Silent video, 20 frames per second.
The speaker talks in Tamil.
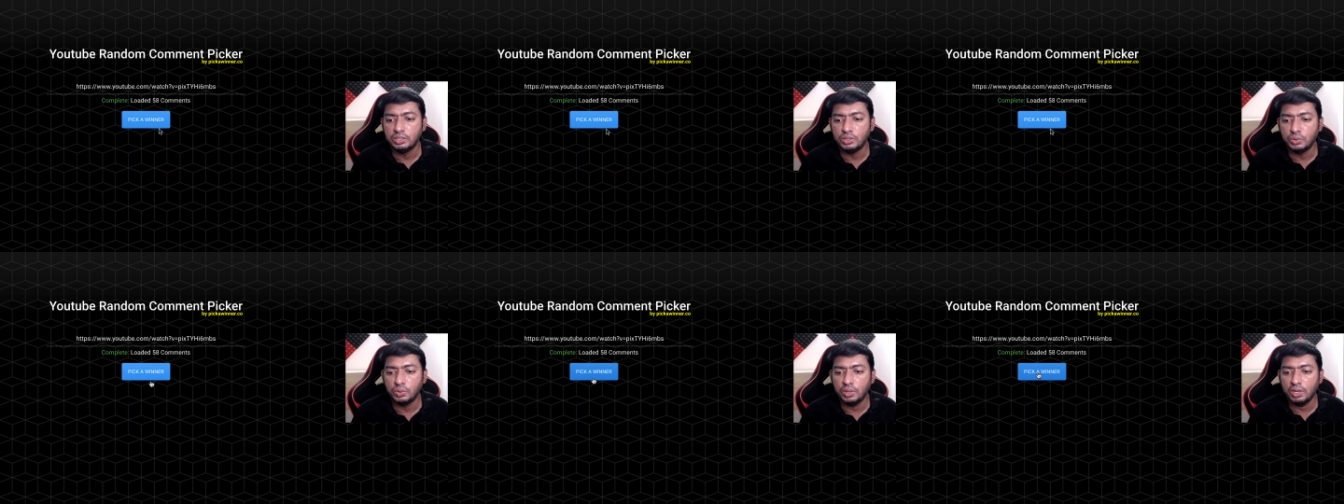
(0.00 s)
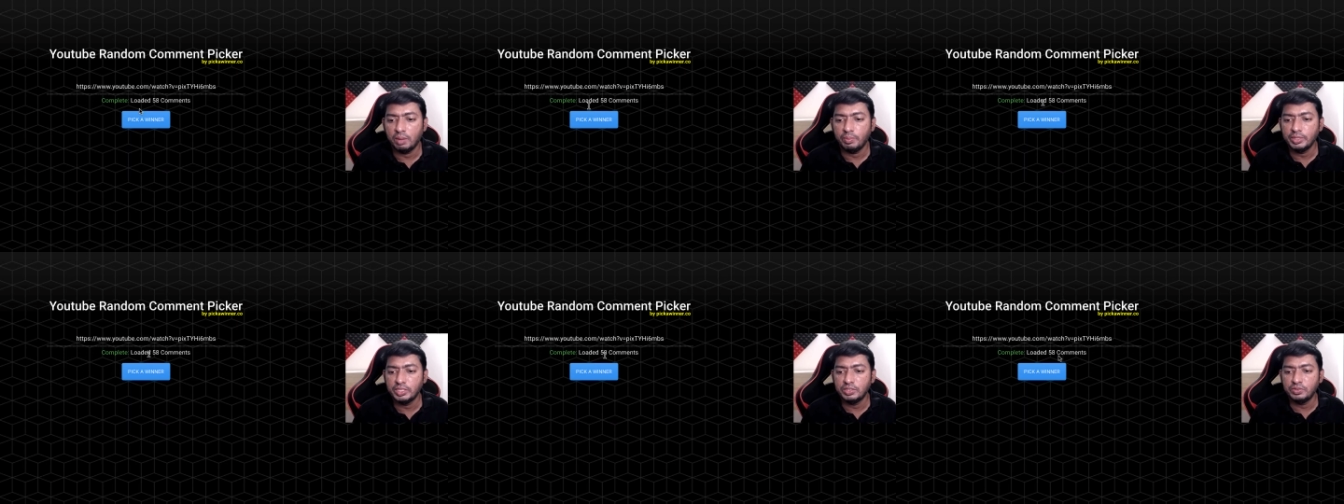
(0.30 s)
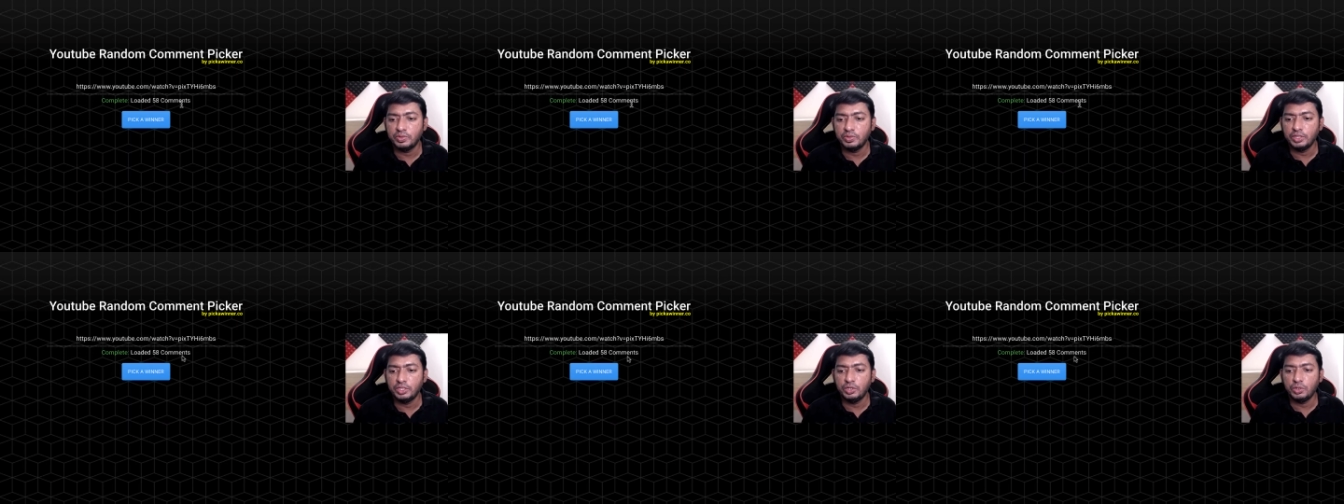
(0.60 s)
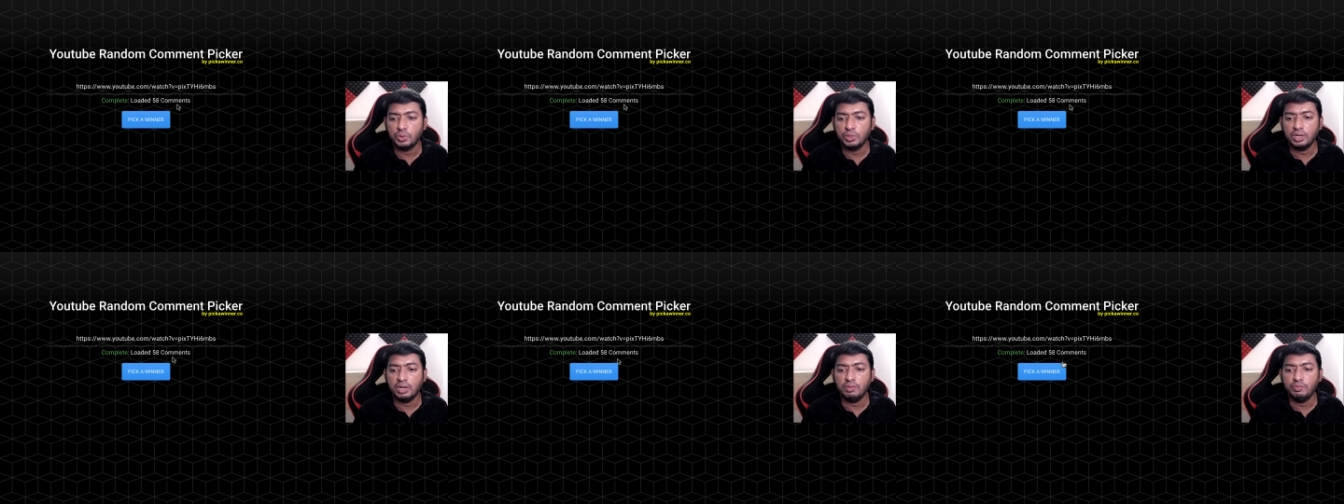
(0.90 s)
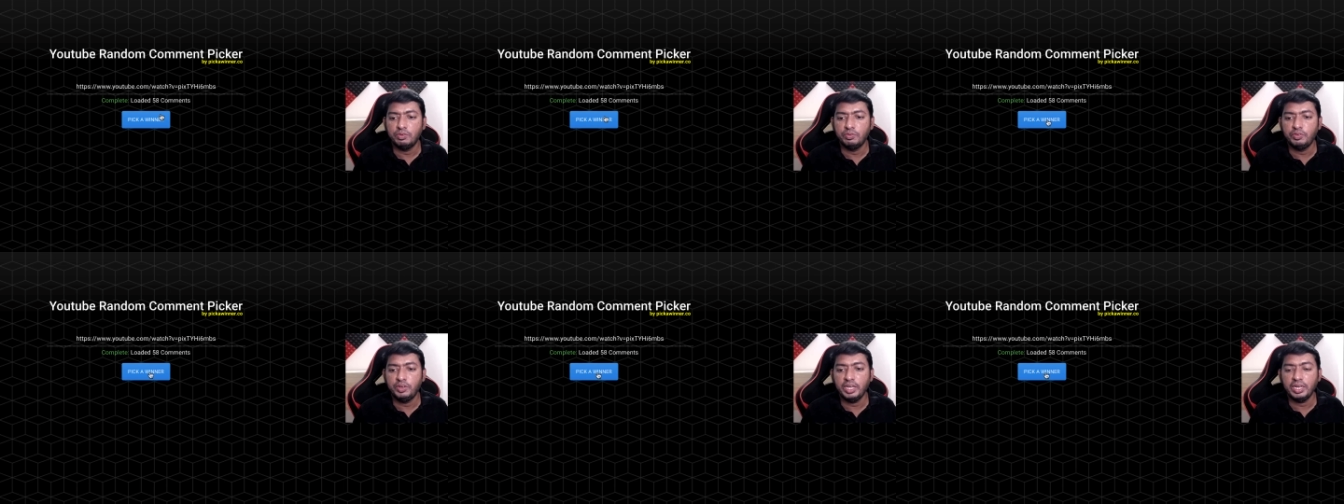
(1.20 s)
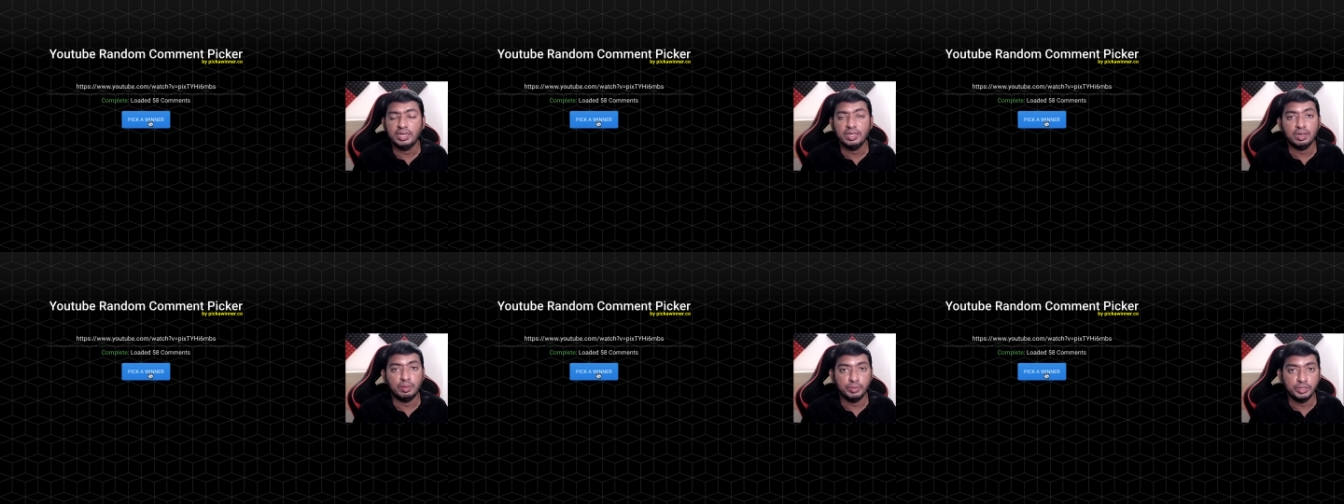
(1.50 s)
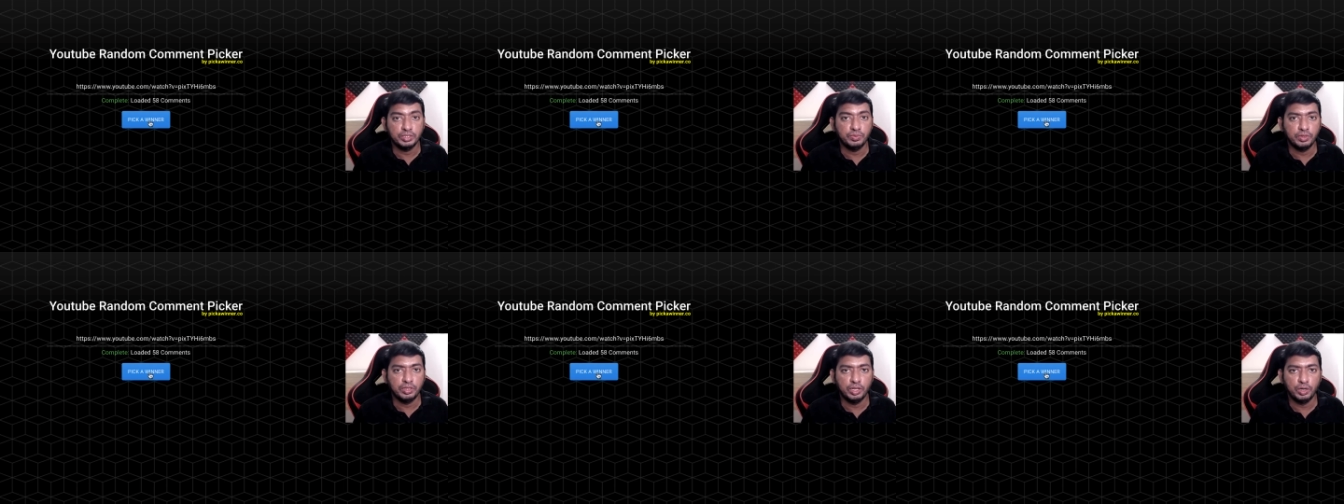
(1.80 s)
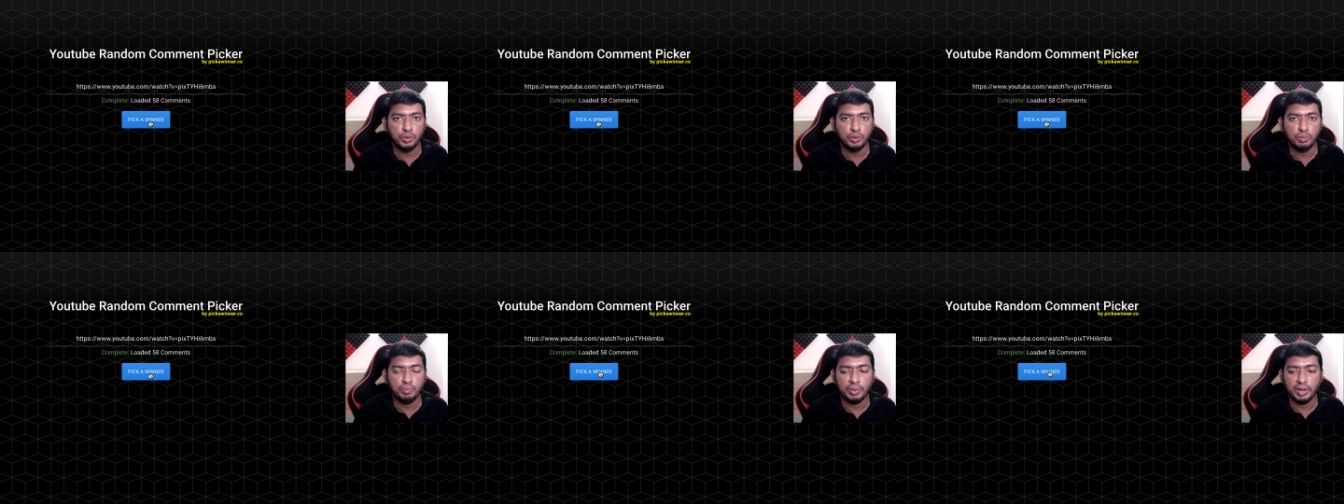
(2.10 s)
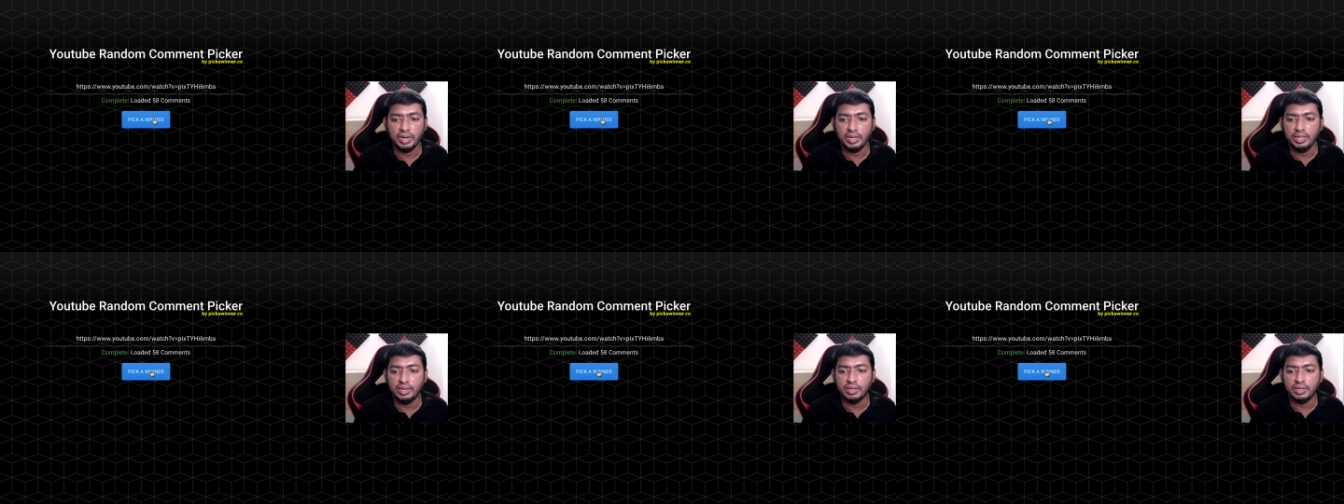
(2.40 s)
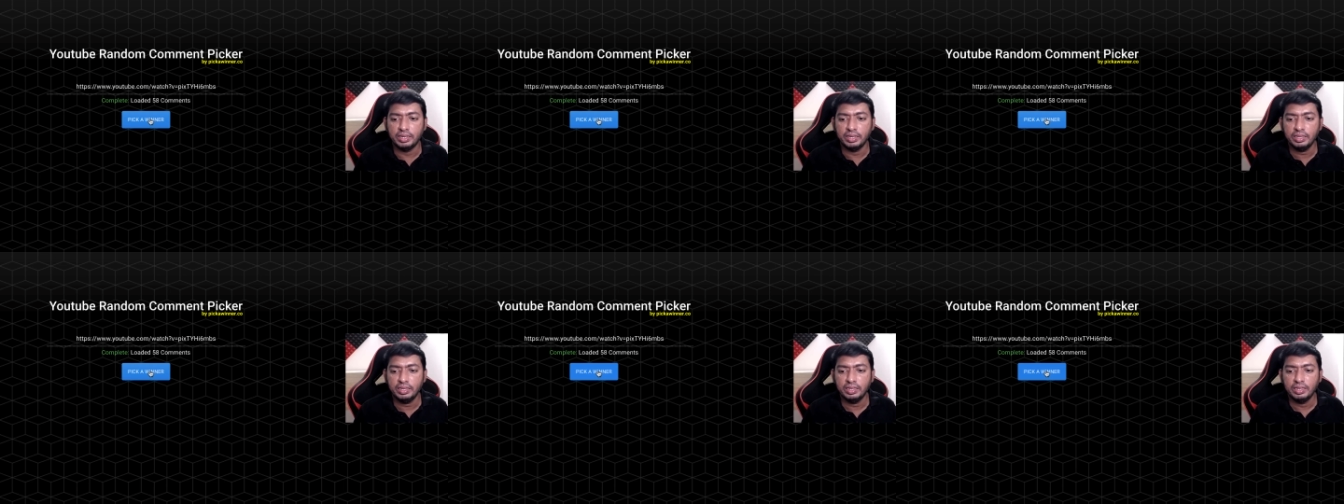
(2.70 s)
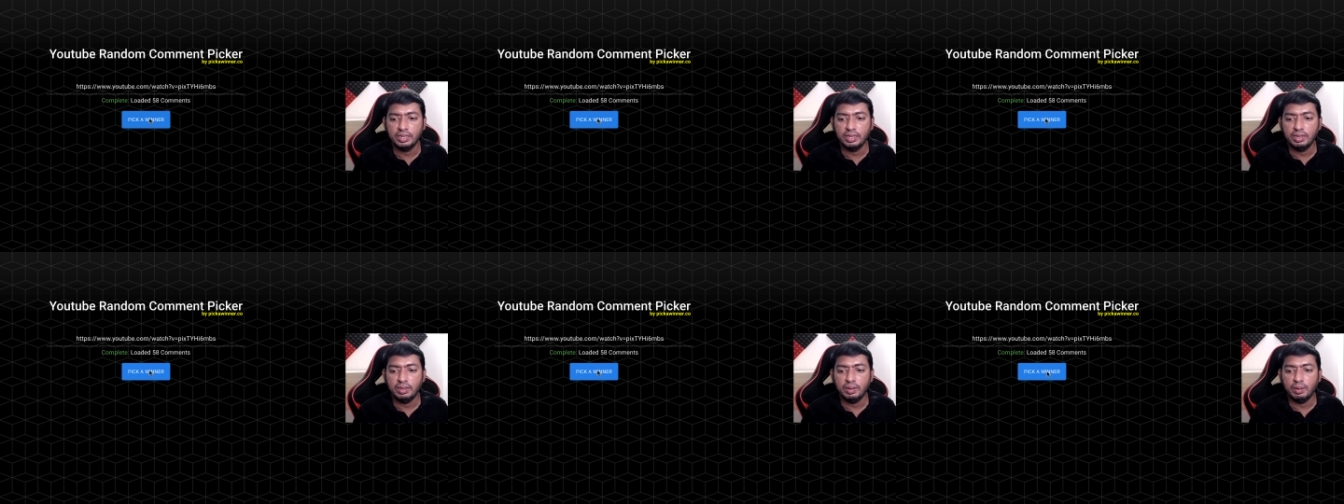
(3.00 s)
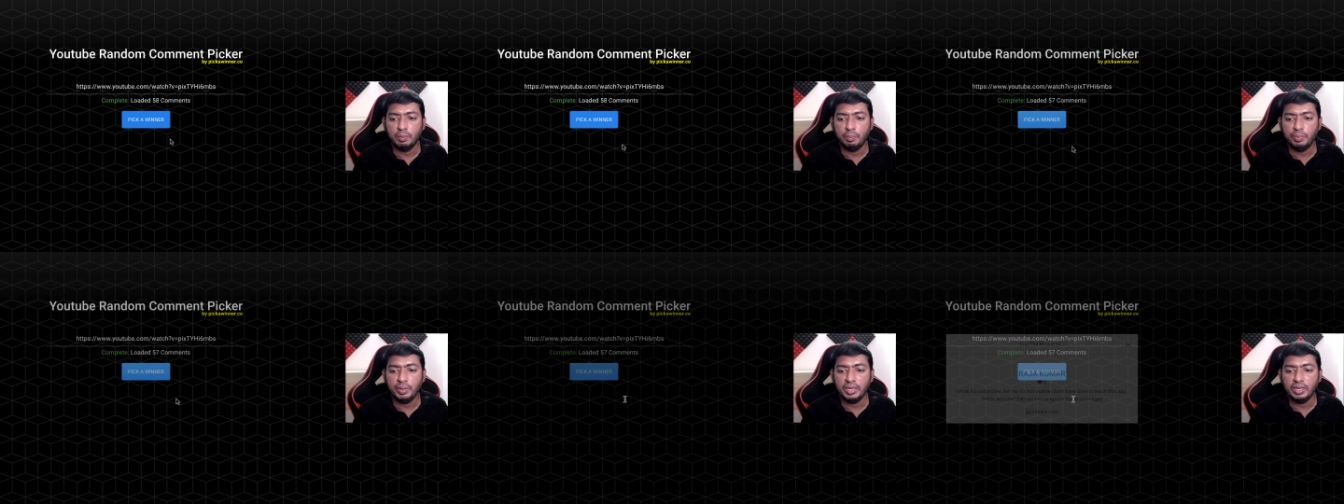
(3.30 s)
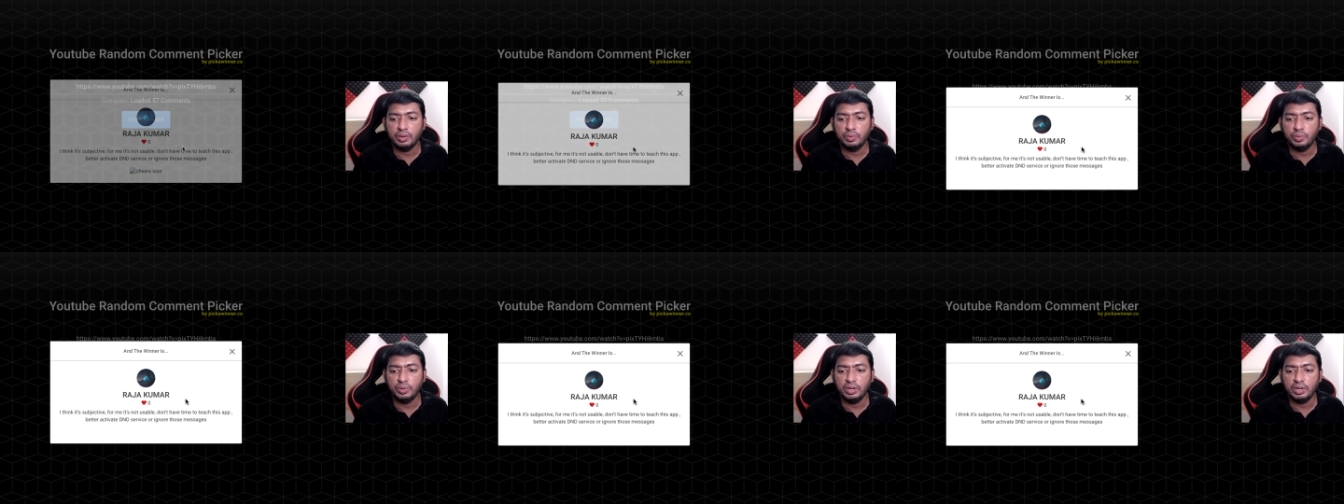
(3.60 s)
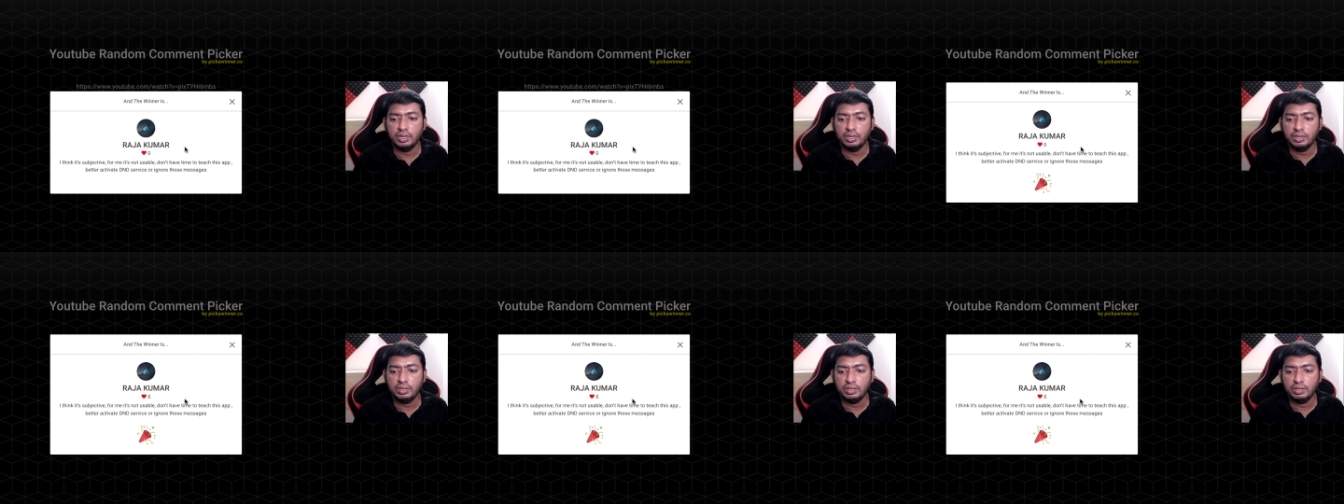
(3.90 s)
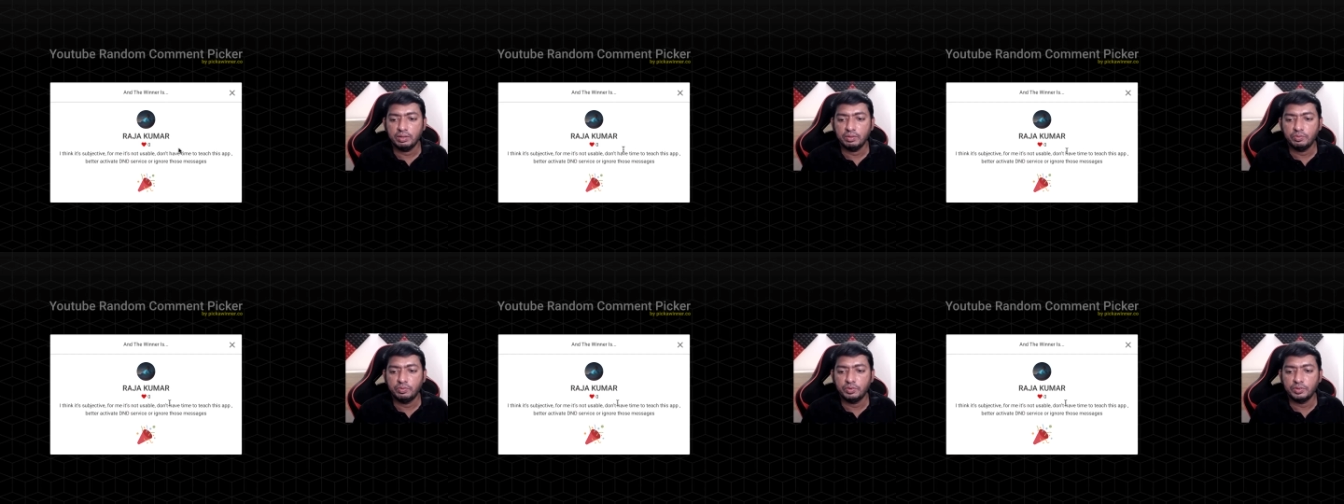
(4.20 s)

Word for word: ஸோ கமெண்ட்ஸ் வந்து டோட்டலாக ஃபிஃப்டி எயிட் கமெண்ட்ஸ் வந்து லோட் பண்ணியிருக்கு pick a winner.